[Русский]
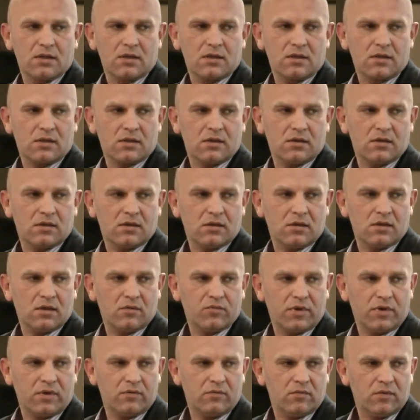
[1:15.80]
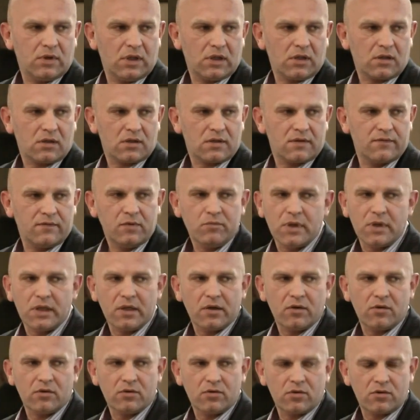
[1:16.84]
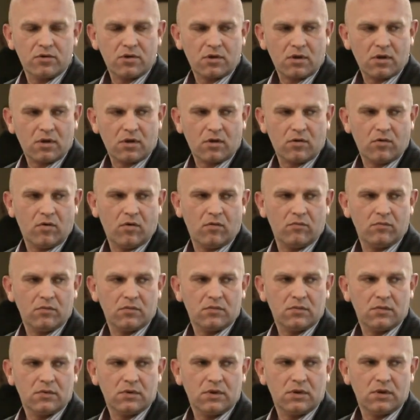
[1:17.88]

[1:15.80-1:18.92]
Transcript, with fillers: с, например, с vimeo.com.